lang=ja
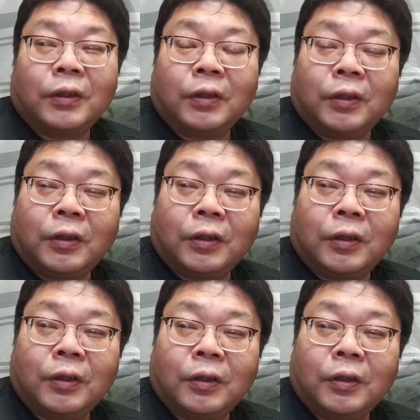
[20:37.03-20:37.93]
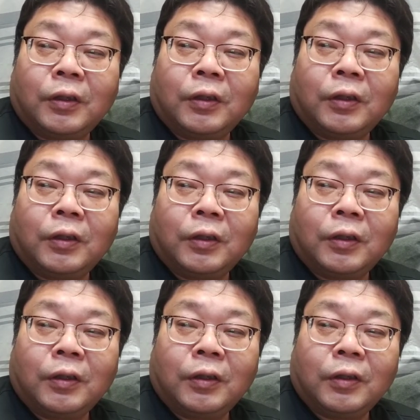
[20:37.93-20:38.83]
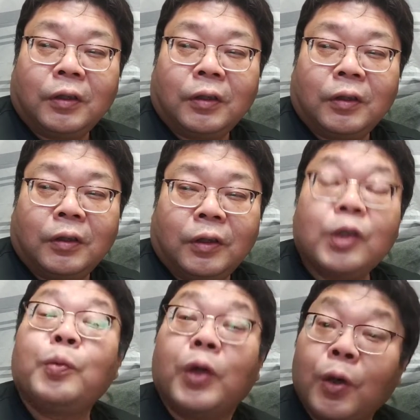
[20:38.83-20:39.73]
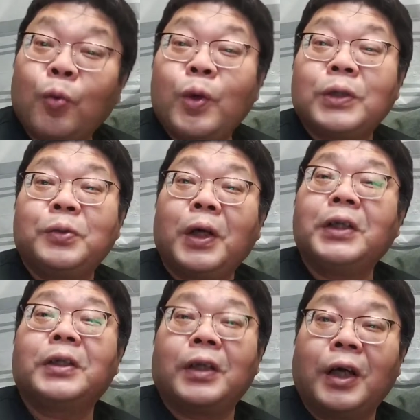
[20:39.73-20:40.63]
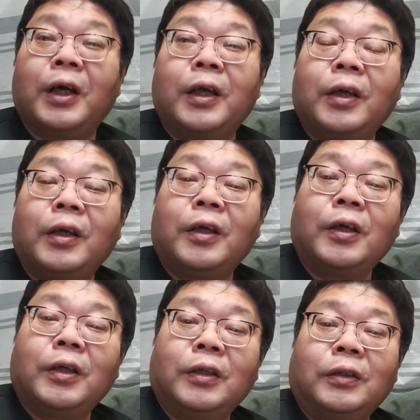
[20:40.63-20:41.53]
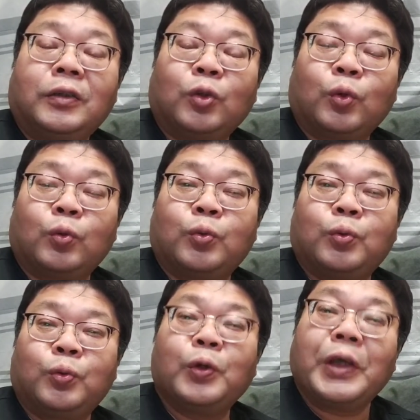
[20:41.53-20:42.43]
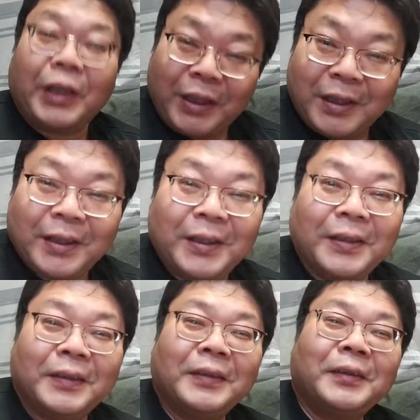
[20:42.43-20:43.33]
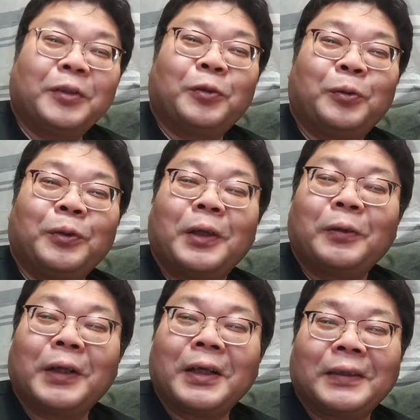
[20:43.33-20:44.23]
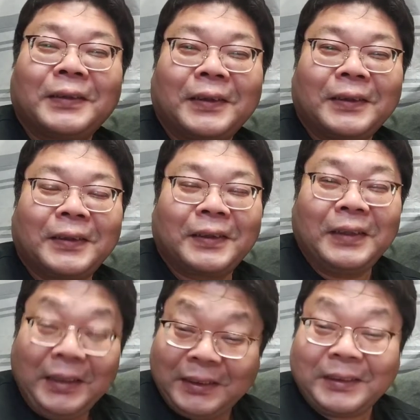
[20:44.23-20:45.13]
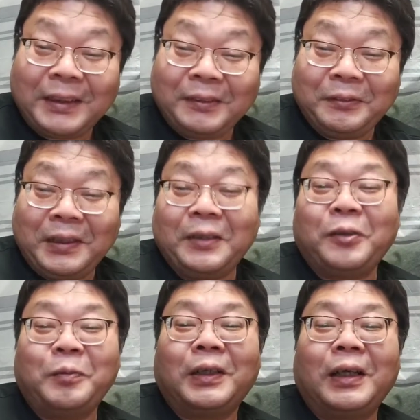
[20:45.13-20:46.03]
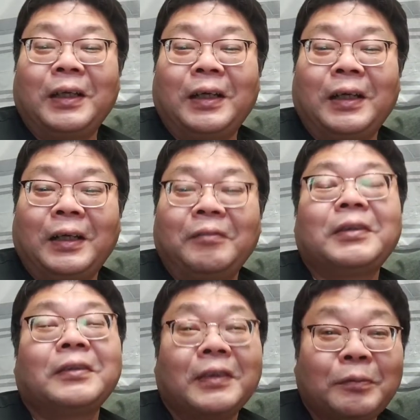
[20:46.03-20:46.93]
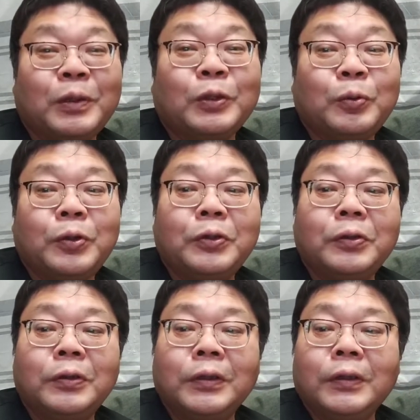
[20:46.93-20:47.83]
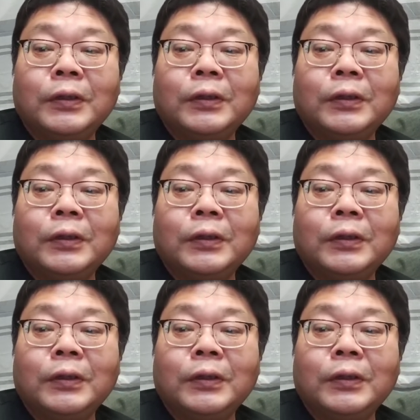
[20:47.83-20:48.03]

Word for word: えー、何もね、OS の入ってない、ちょっと古い、こんなの誰がね、使うんだよ、みたいなありますよね。そういう、